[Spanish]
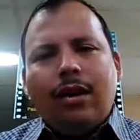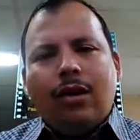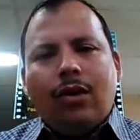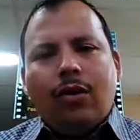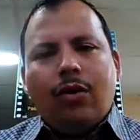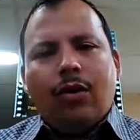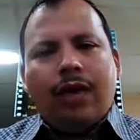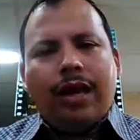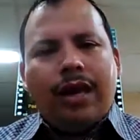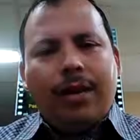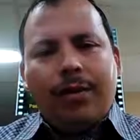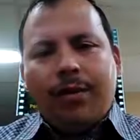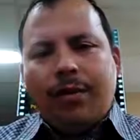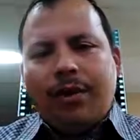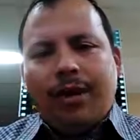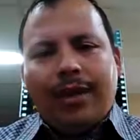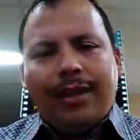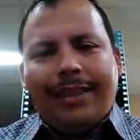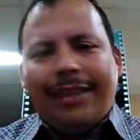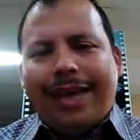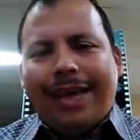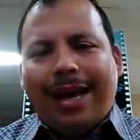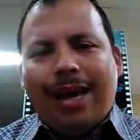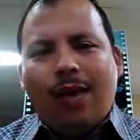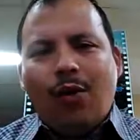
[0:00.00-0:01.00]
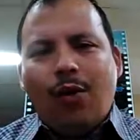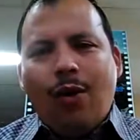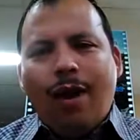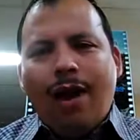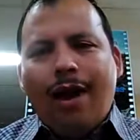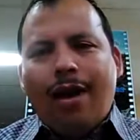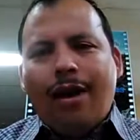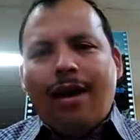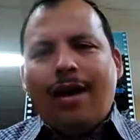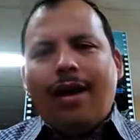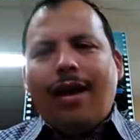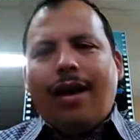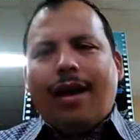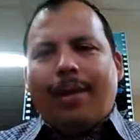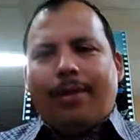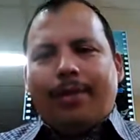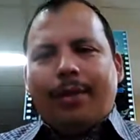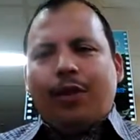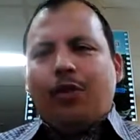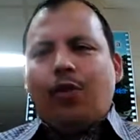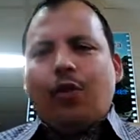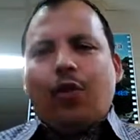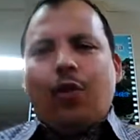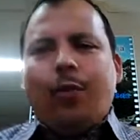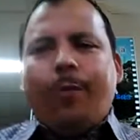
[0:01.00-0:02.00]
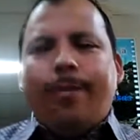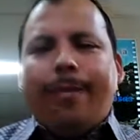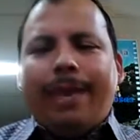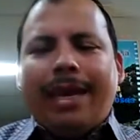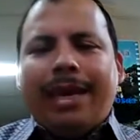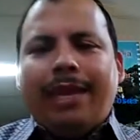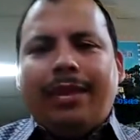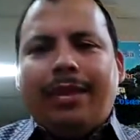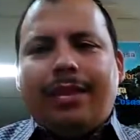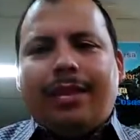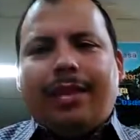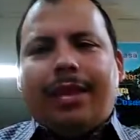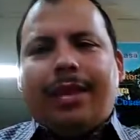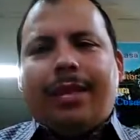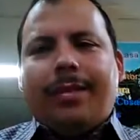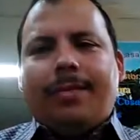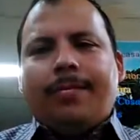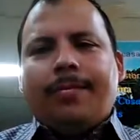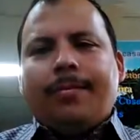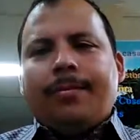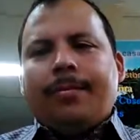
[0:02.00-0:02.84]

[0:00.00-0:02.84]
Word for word: o el libro de San Juan, capítulo 20.